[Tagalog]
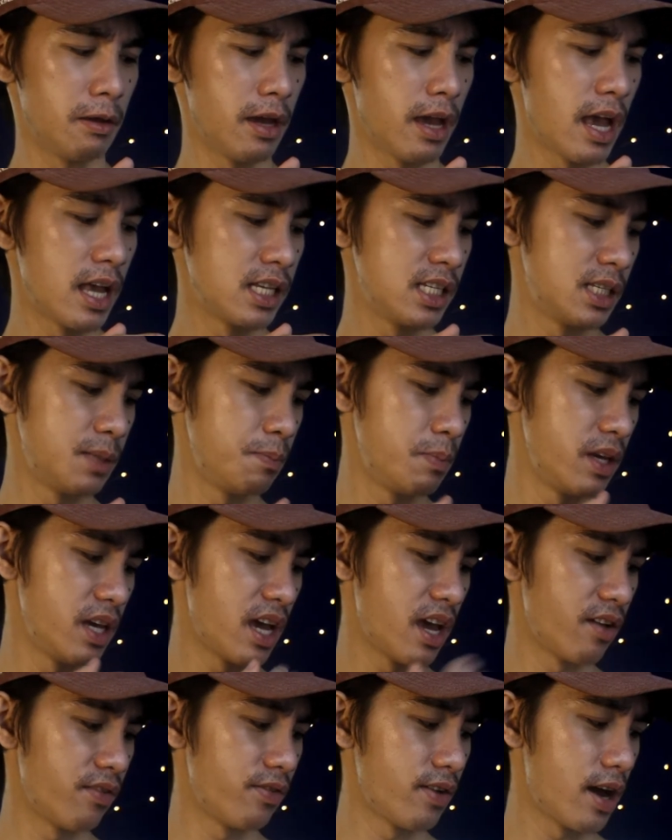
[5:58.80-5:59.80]

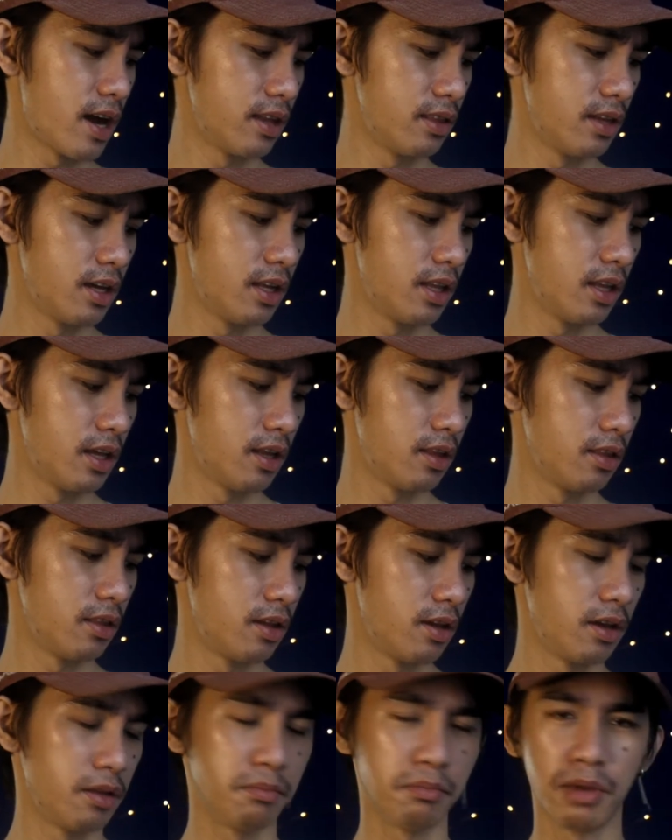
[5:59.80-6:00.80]
SPF added and
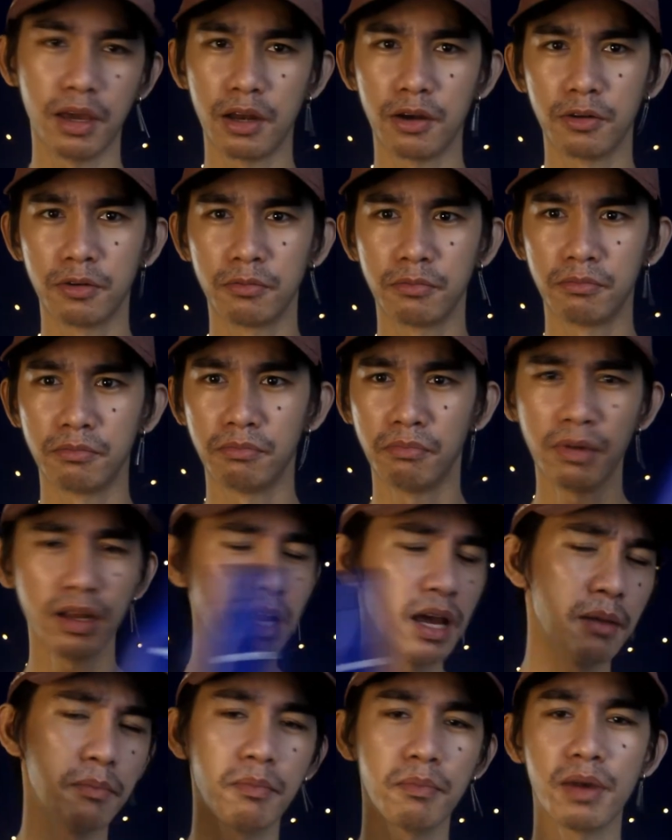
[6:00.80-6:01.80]
then merong
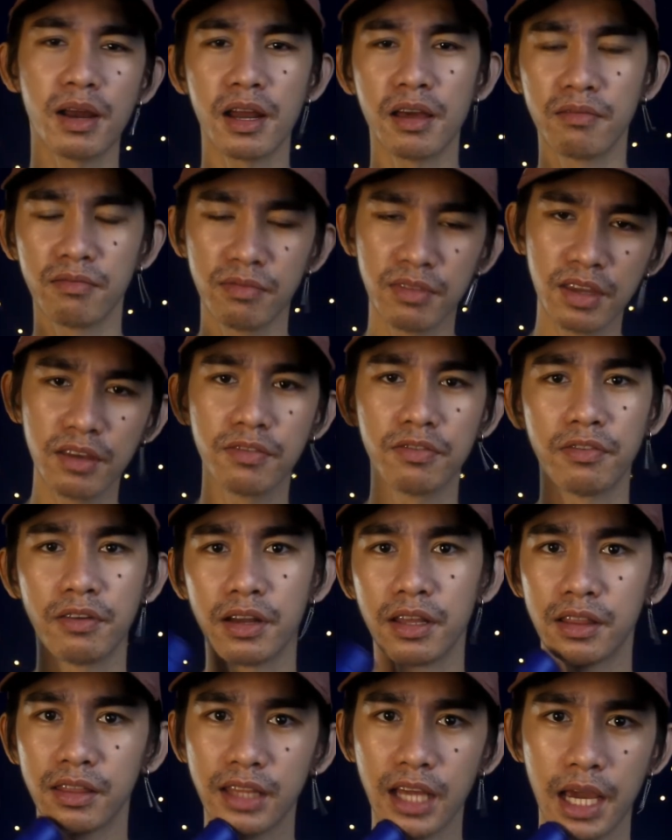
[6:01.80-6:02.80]
marami maraming
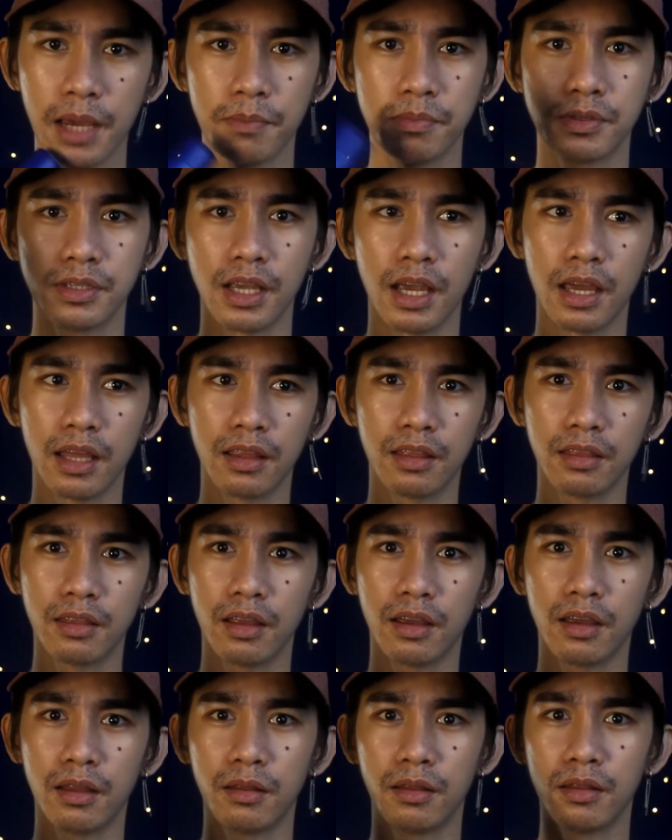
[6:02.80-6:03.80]
different types and
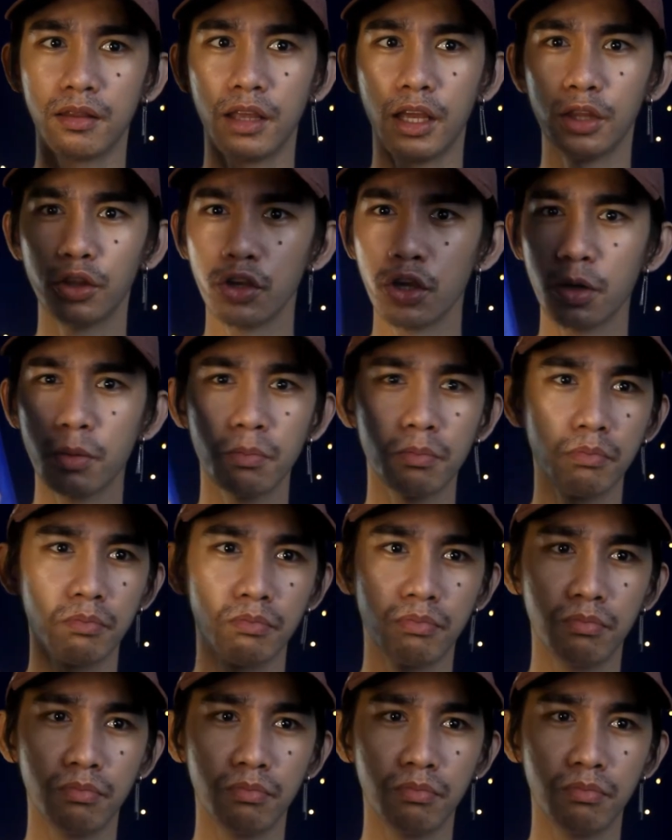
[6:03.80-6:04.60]
then ito yung